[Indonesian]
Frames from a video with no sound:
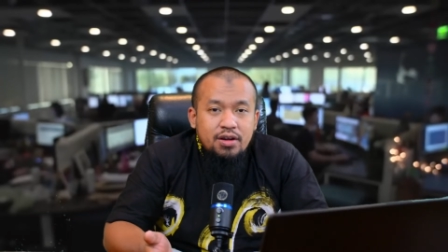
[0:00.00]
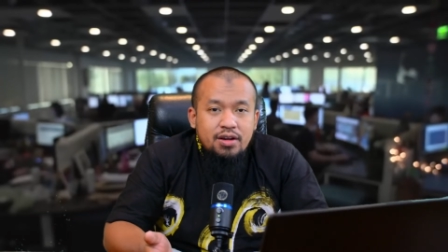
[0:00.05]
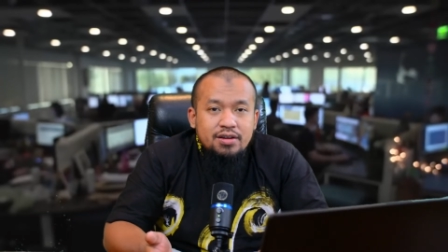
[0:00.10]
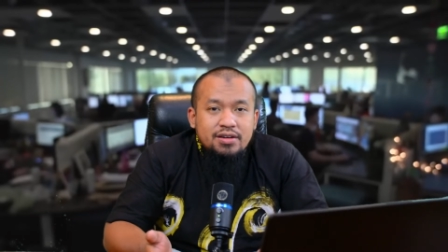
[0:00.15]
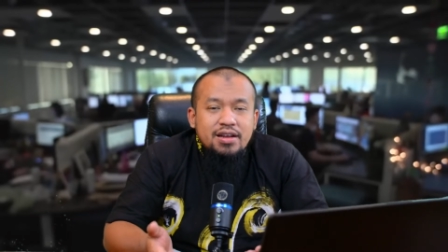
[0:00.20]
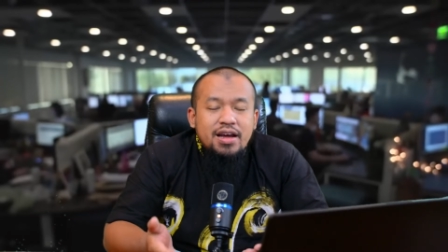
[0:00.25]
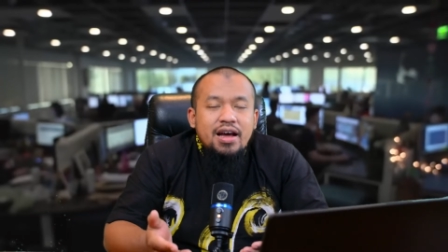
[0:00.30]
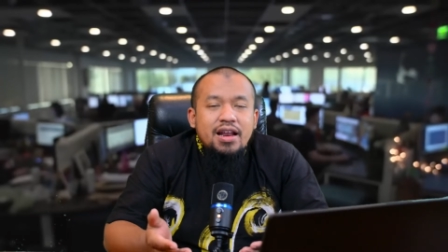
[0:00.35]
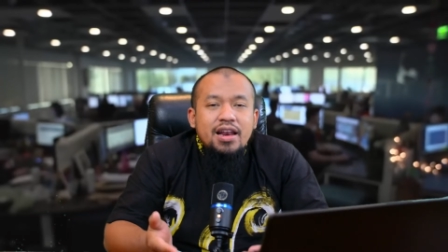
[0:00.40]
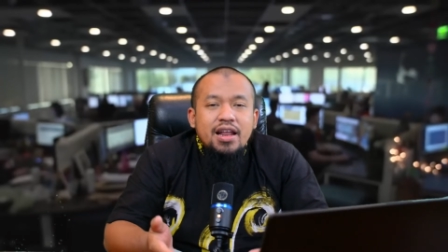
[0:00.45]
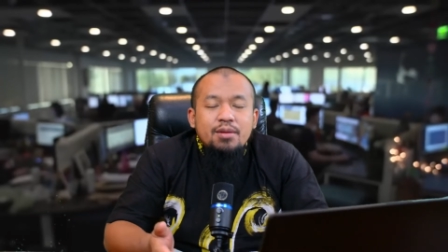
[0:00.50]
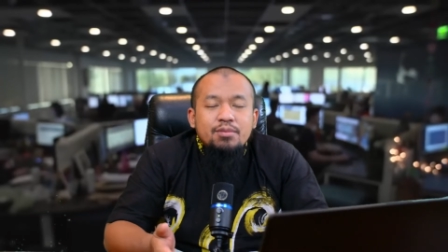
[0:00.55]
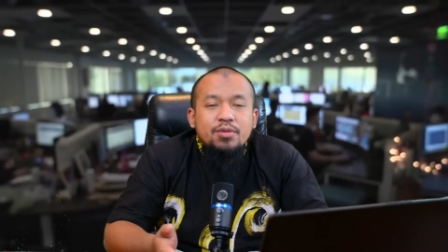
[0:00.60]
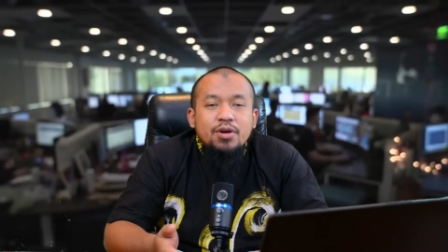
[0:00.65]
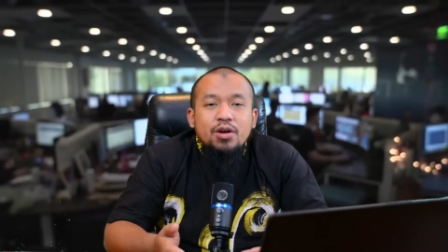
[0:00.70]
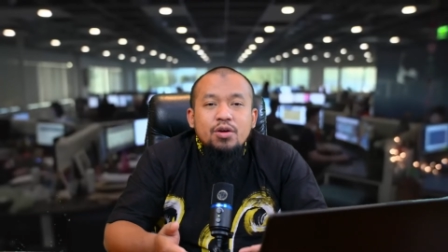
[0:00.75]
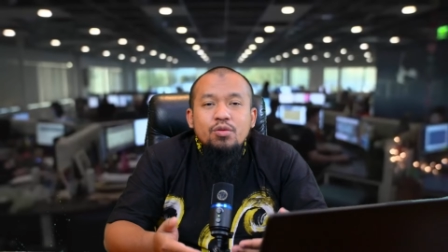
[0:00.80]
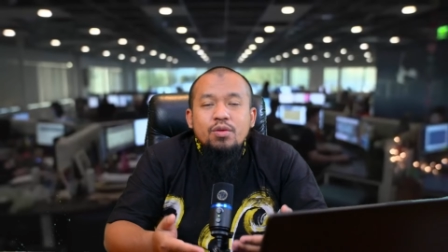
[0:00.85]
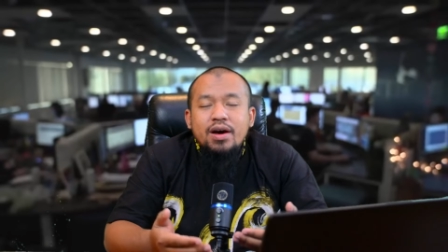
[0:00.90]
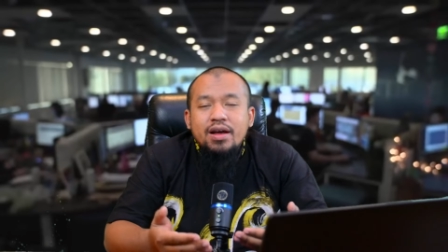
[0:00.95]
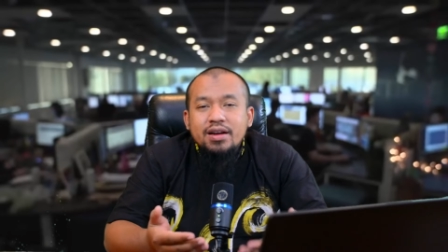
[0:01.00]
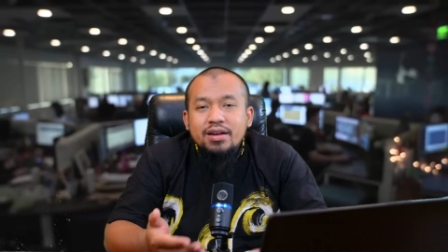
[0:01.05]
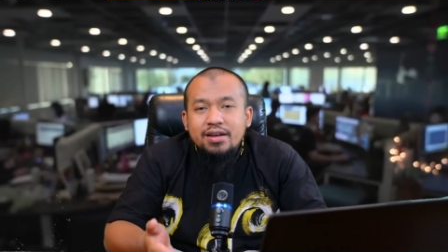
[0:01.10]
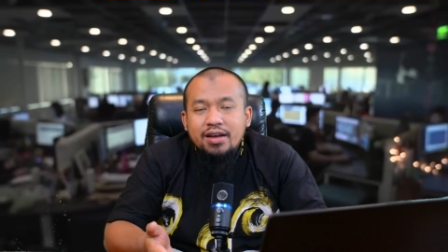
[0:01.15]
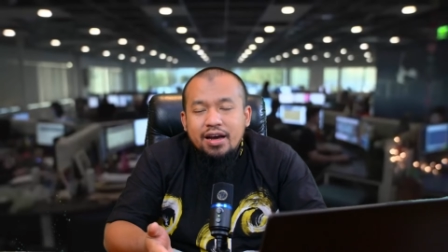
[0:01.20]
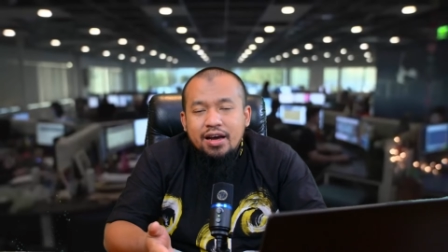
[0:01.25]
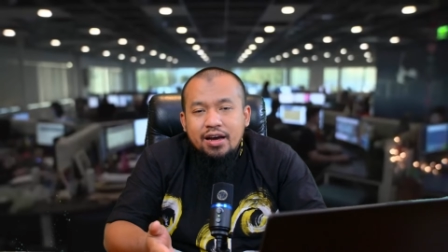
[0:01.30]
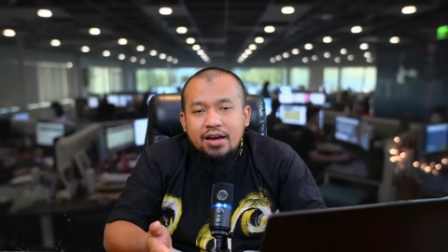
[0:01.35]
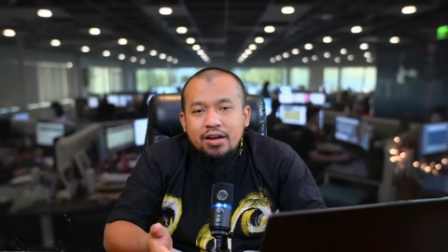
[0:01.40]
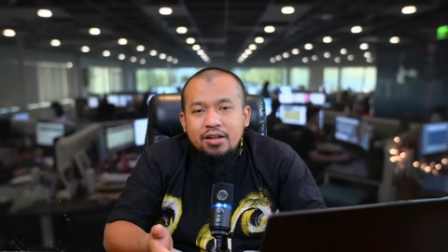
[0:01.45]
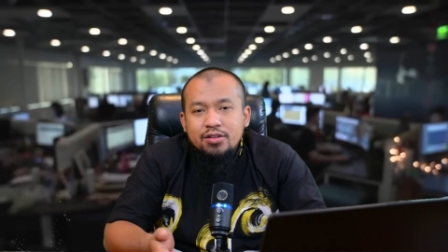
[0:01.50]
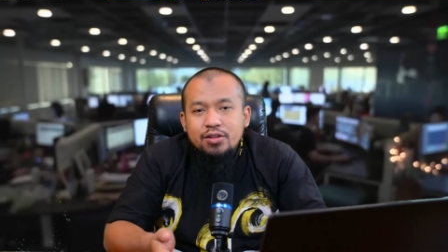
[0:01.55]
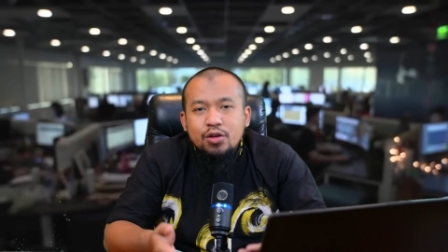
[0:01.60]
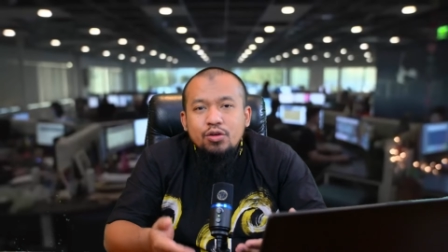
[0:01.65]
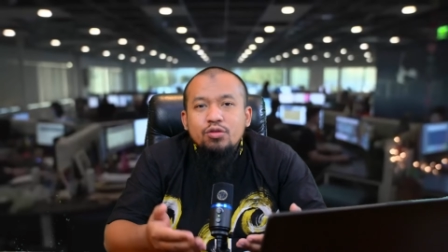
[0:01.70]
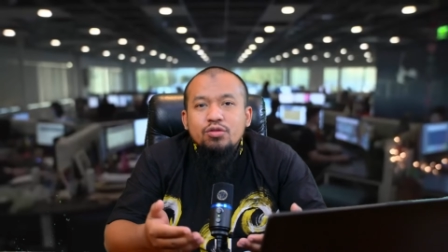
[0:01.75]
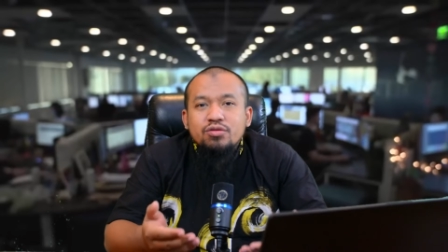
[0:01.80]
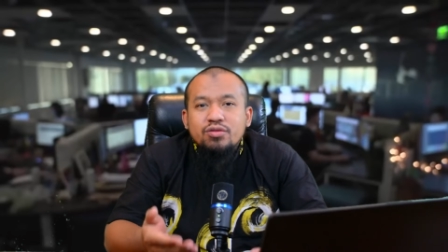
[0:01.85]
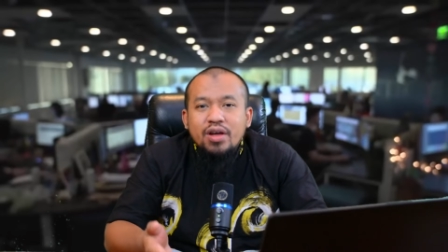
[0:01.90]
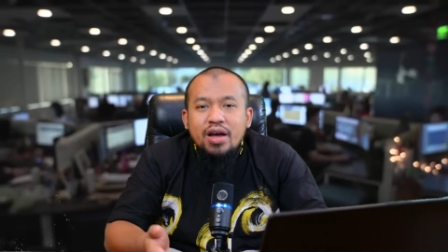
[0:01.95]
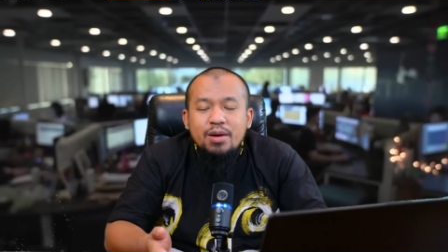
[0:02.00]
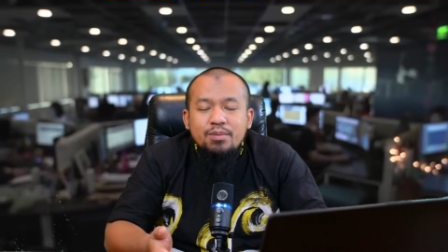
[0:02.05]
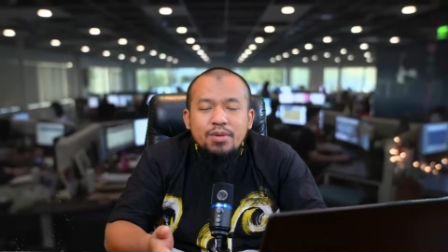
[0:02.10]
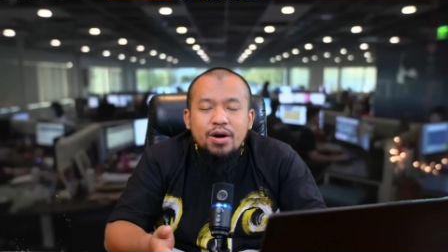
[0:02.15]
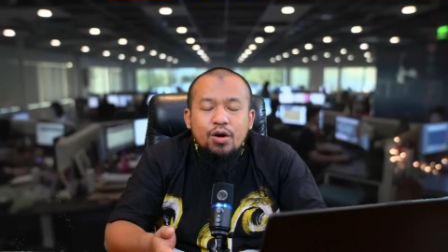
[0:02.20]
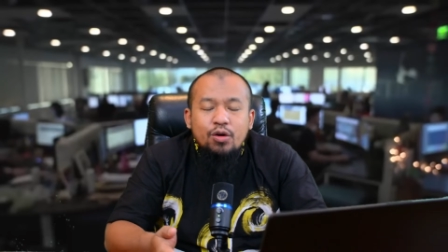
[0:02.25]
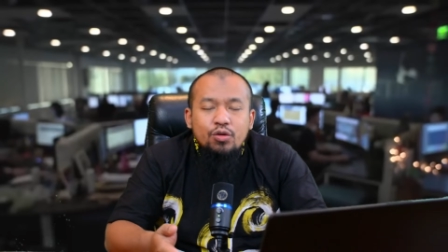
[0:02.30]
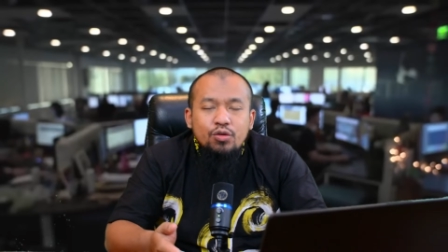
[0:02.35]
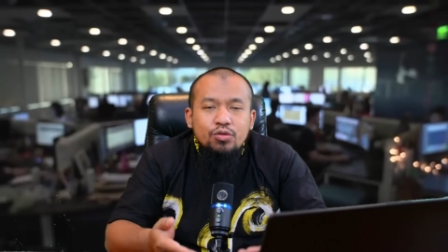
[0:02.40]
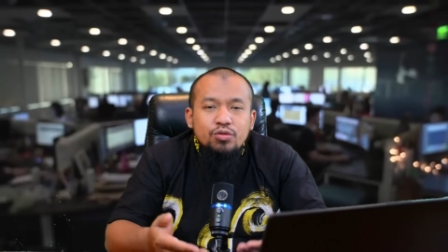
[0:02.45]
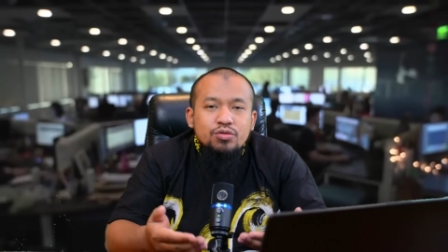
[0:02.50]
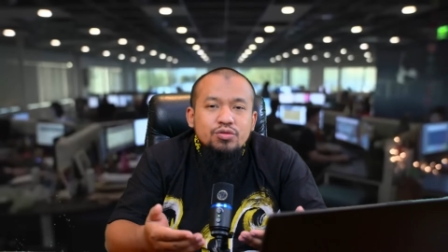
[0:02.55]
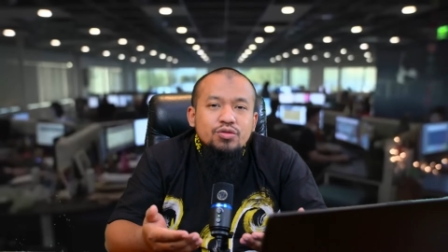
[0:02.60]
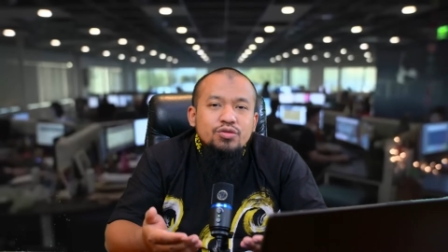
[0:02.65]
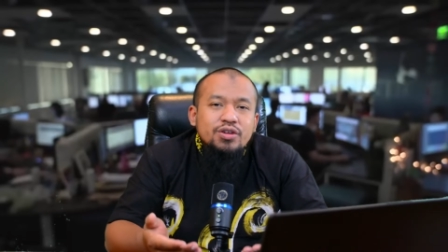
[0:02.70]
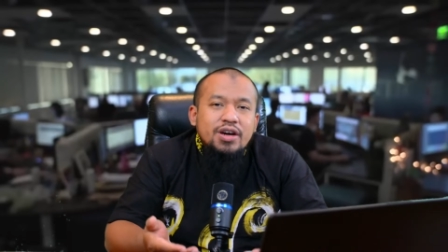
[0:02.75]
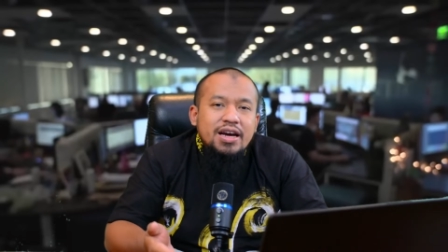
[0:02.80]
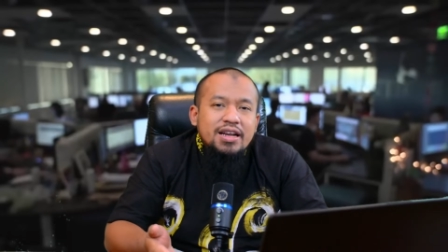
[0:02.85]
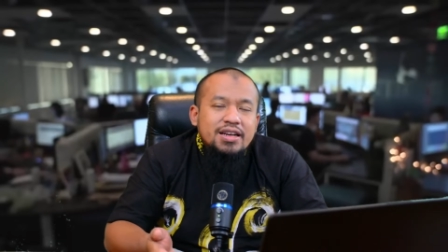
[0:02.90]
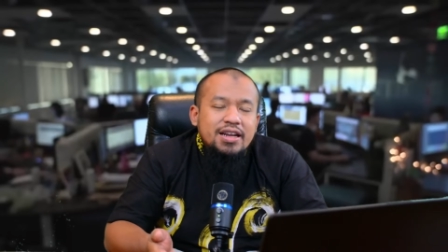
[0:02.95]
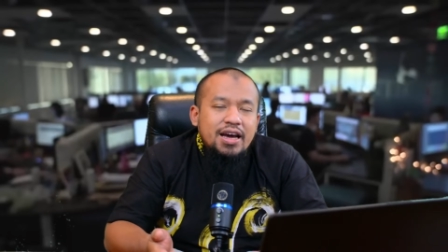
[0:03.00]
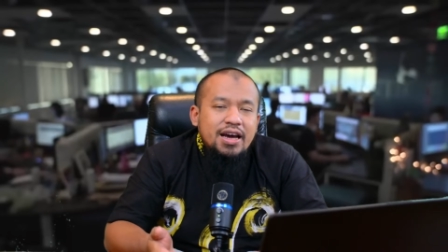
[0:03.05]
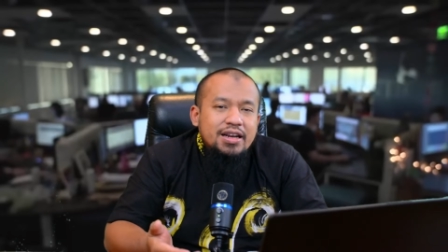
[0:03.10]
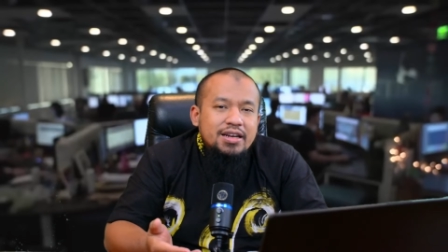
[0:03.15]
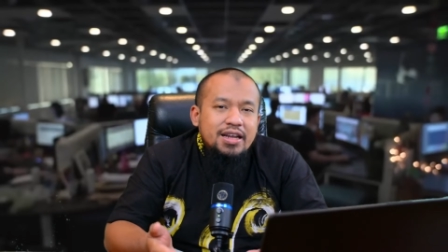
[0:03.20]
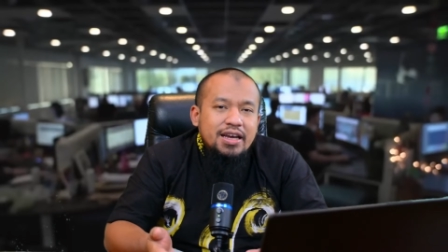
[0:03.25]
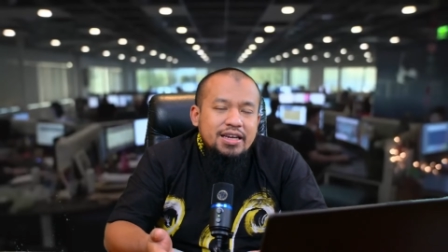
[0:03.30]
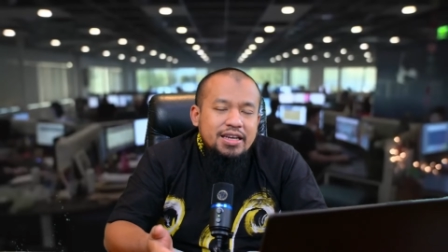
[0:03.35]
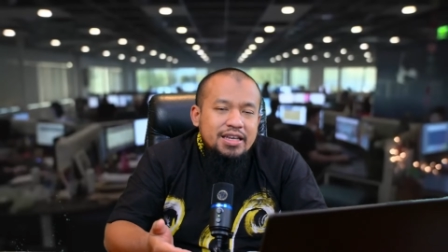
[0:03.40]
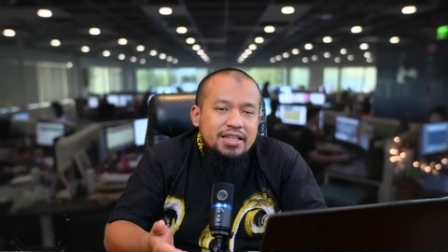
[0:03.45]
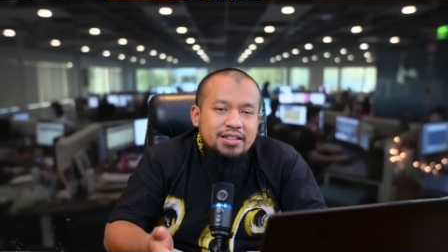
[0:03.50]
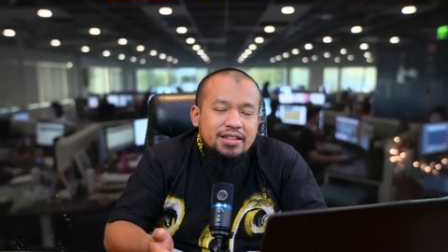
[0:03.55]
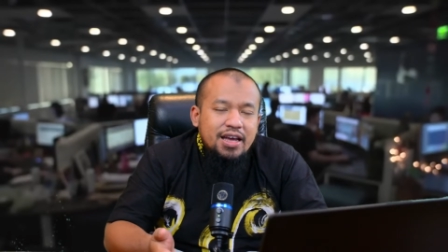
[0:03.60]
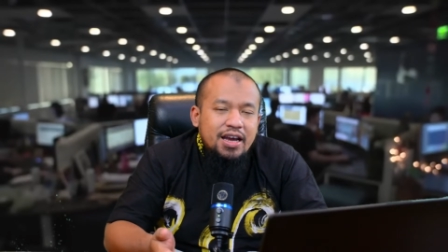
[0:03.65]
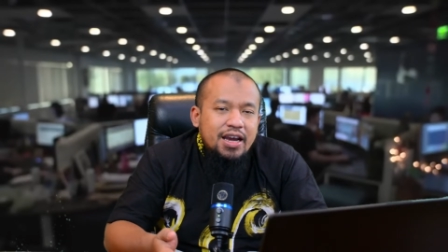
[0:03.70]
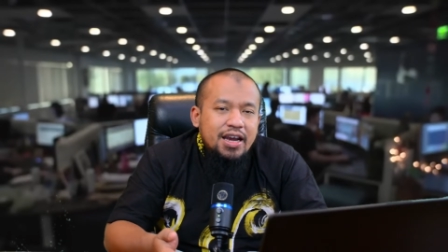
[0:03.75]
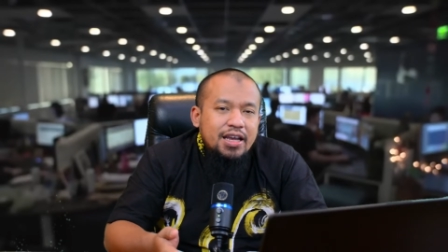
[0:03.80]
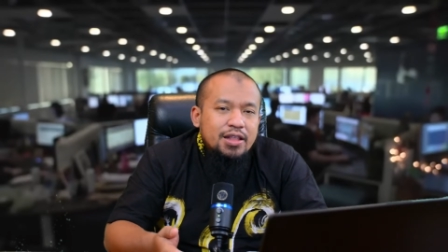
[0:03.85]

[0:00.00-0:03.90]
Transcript: dalam keluarga, terutama untuk anak-anak kita,